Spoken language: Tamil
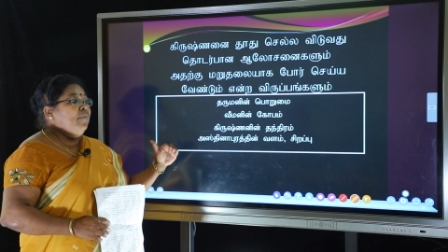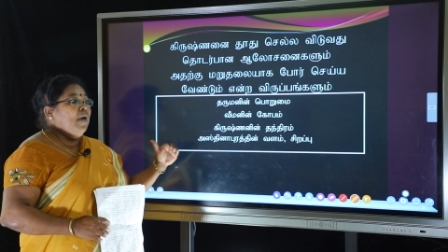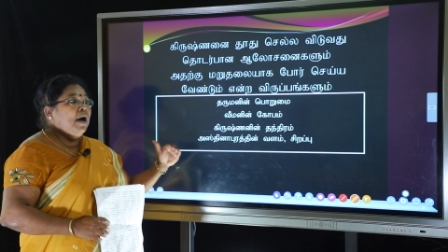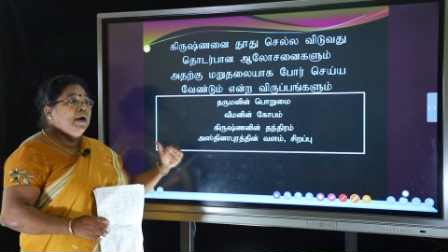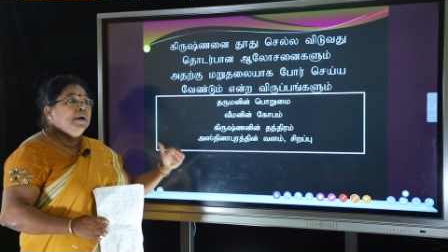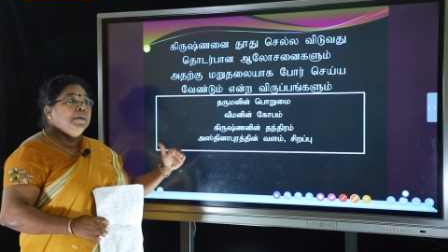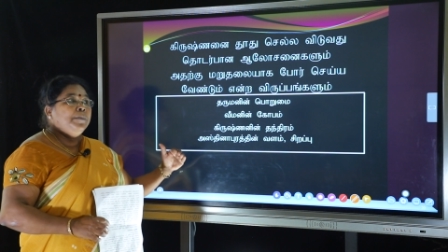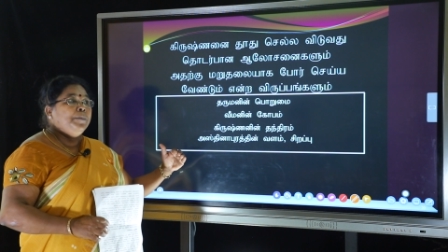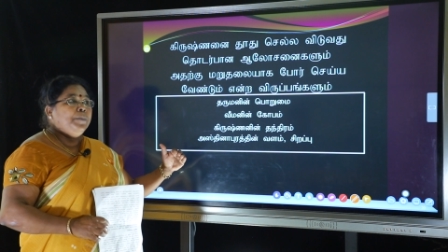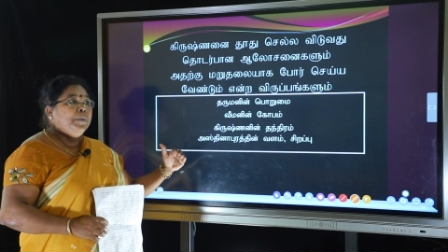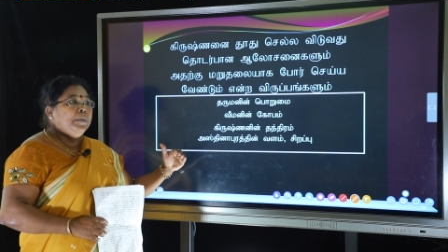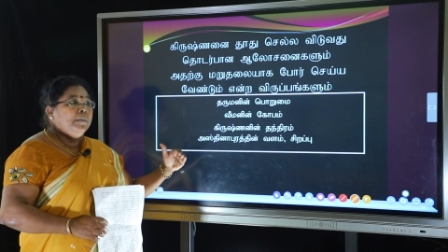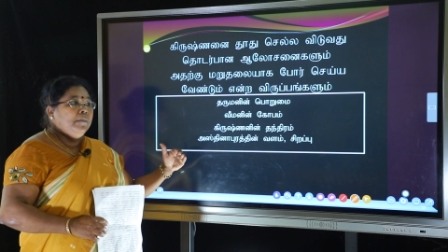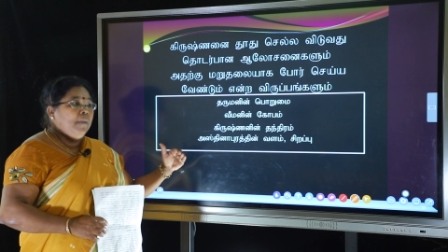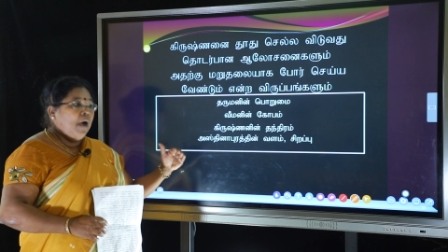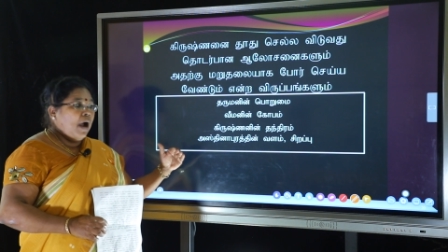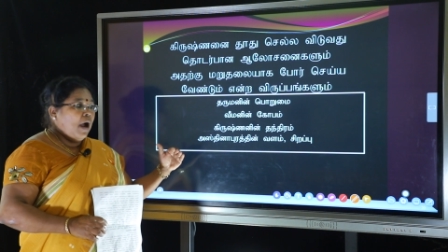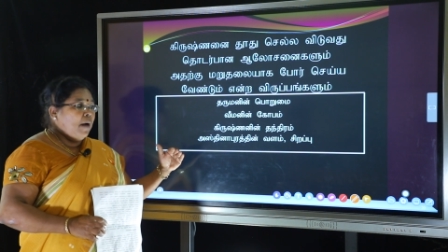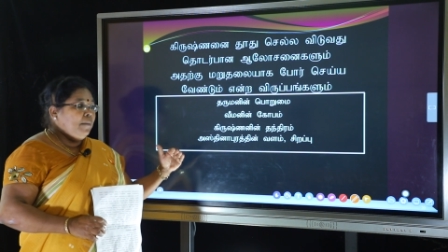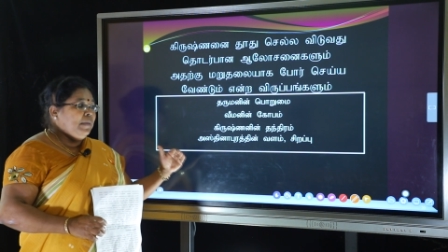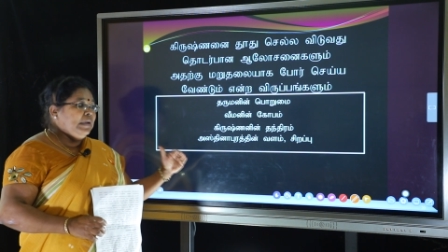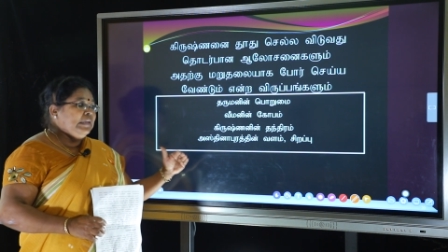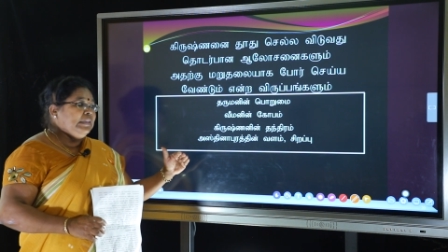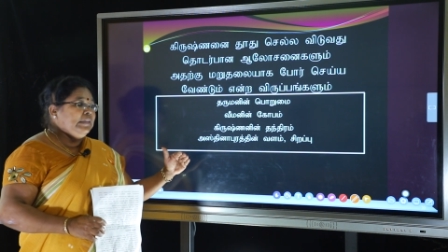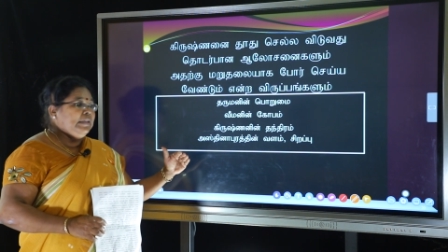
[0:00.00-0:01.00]
வகுப்பும்
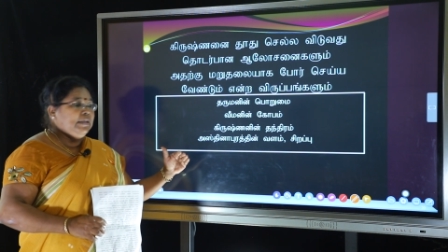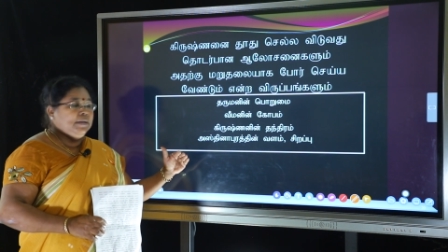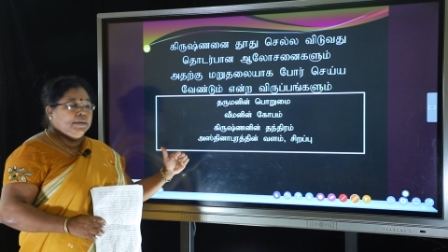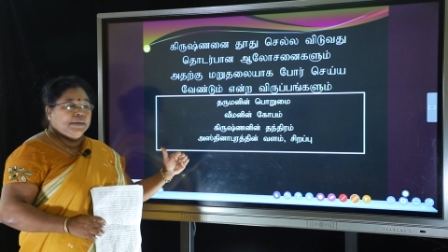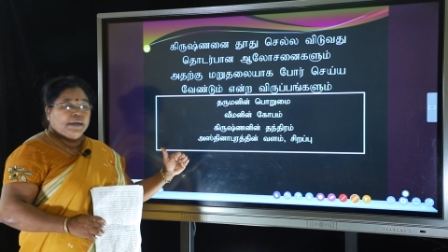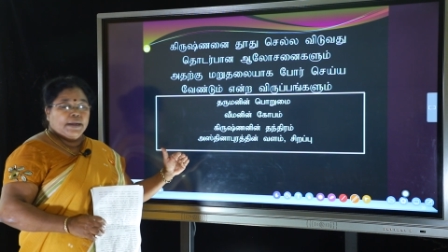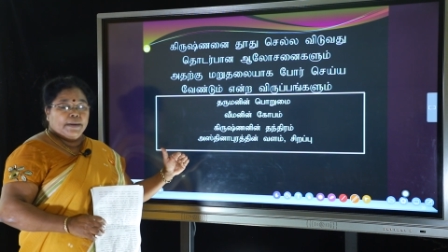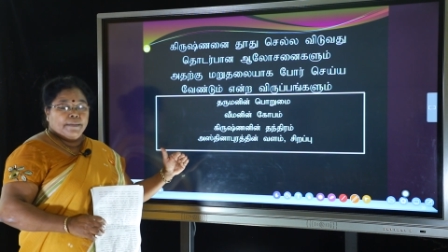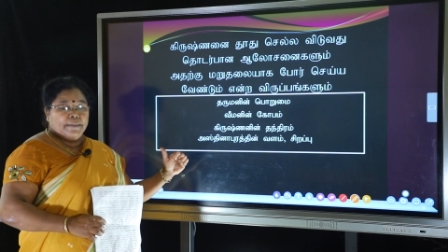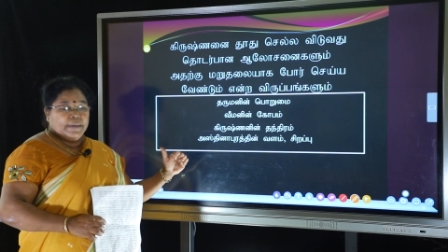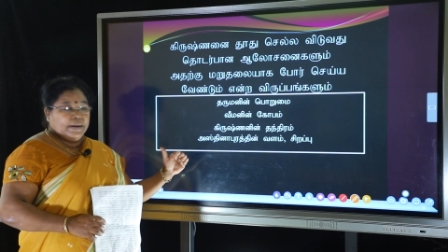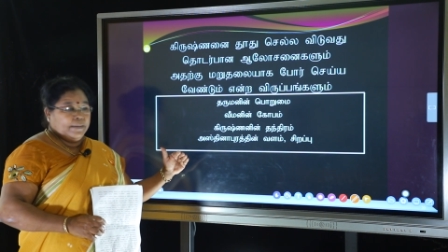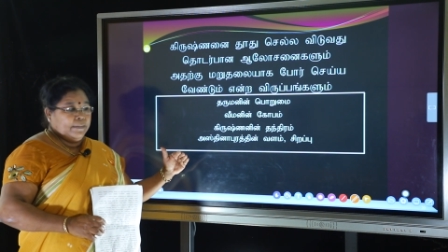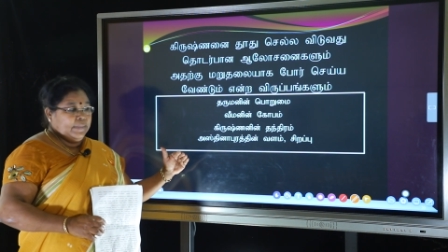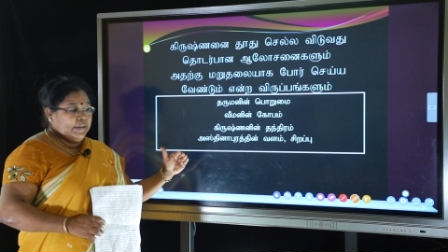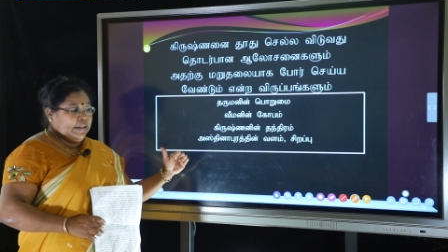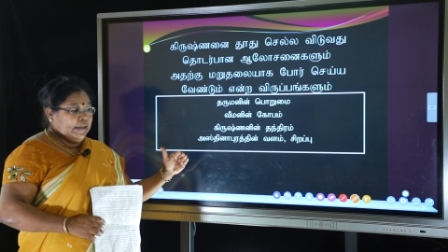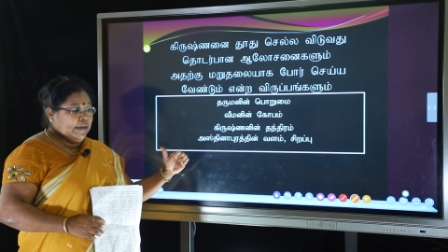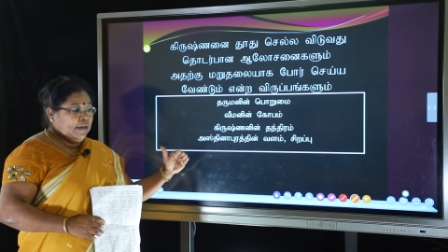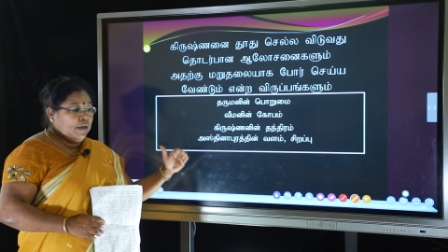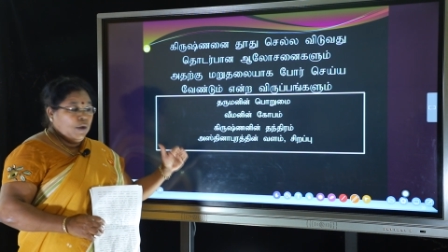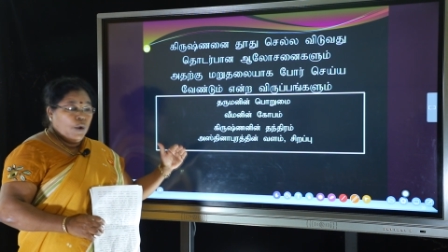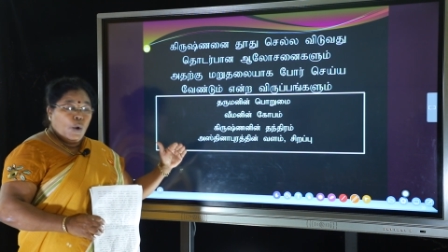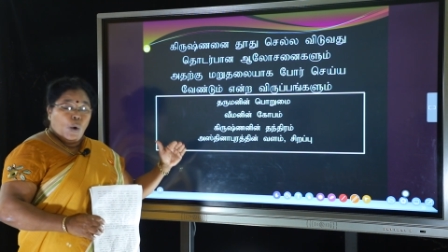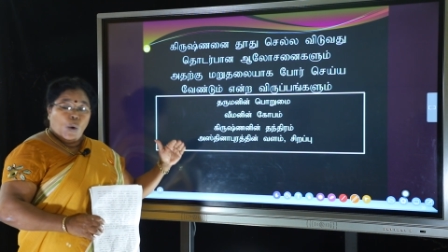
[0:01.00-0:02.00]
அமைந்திருக்கும்
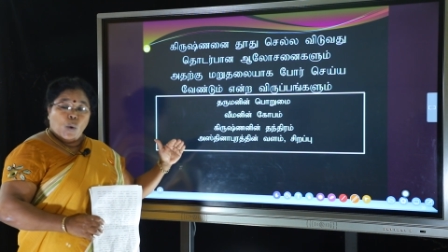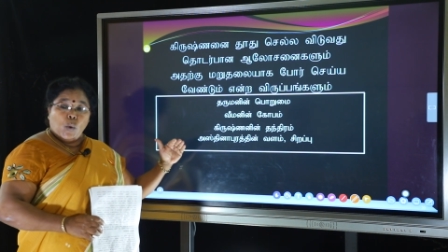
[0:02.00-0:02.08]
என்பதை